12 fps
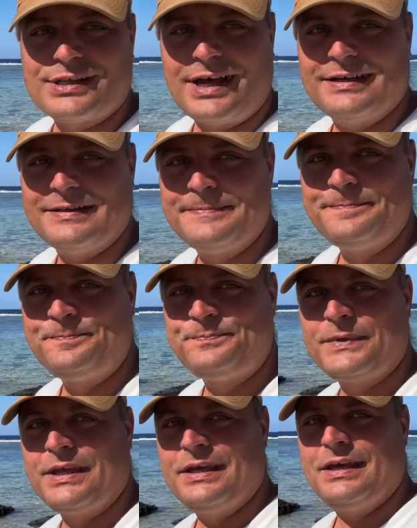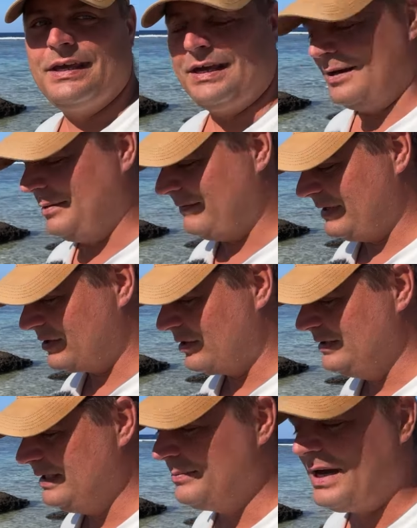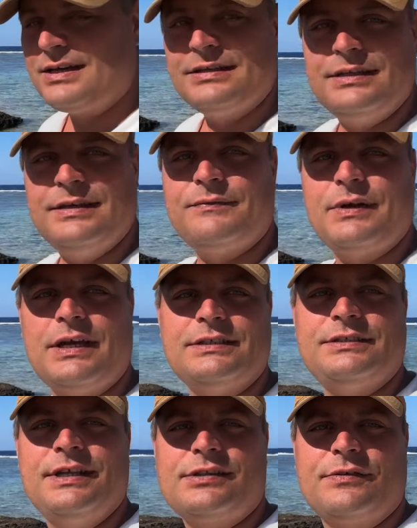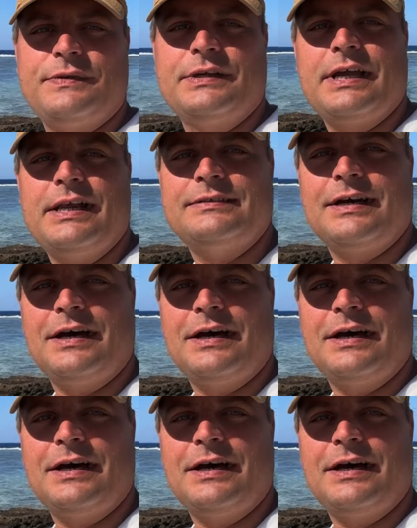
Sache. Aber was können die machen, die vielleicht nicht so viel Geld